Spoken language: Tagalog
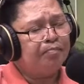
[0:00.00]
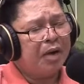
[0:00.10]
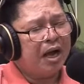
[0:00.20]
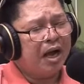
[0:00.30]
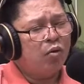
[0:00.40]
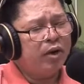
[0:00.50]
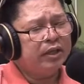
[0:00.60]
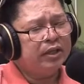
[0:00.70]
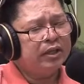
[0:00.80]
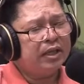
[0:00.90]

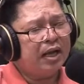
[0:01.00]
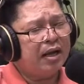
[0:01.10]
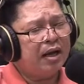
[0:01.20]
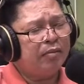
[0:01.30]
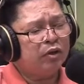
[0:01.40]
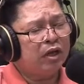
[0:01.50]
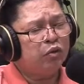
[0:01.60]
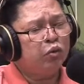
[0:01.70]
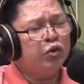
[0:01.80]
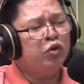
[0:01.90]
Mangawat ang,
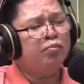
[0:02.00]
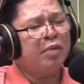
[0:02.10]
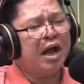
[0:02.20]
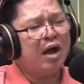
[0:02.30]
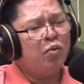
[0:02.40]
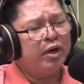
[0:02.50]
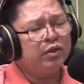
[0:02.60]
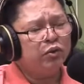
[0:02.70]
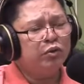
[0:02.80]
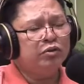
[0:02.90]
ang tuyo, mangawat
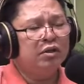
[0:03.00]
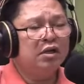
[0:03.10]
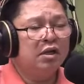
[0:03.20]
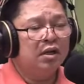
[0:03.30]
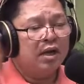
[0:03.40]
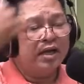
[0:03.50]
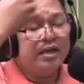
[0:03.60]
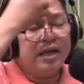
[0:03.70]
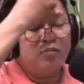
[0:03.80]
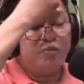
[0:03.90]
ug
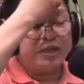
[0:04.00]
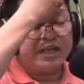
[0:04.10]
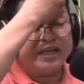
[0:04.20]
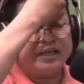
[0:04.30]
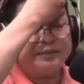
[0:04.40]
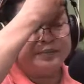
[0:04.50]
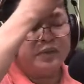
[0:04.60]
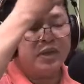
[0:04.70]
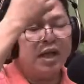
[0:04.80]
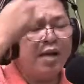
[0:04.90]
andam mo patay.
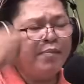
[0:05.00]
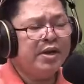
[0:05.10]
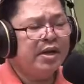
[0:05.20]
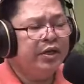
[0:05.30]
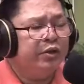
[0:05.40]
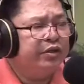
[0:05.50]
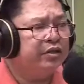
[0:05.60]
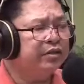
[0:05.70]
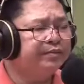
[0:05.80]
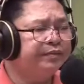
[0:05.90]
Apan ang
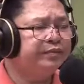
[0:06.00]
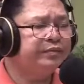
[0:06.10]
Dios